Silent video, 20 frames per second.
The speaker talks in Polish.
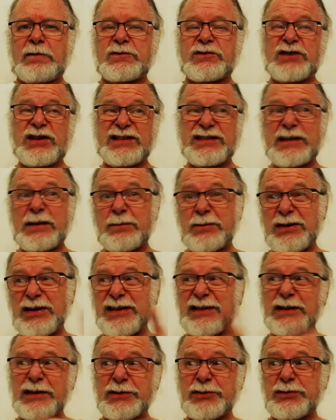Czasami
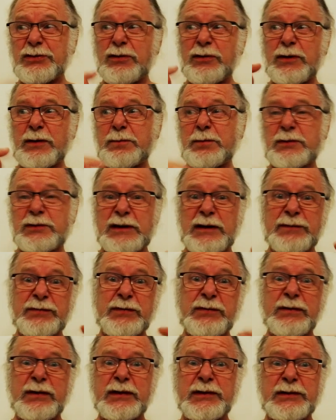jeden człowiek
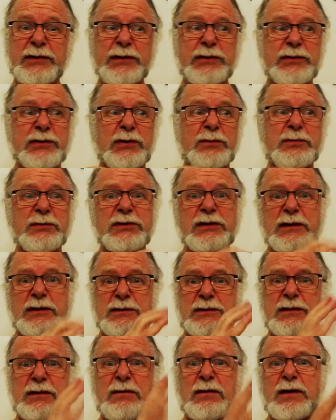potrafi więcej zrobić
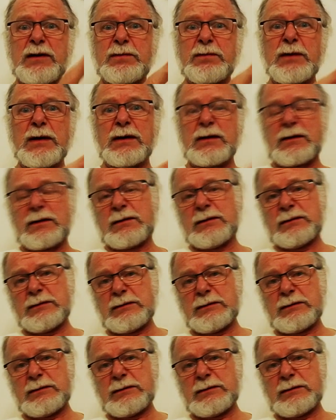jak cała chmara.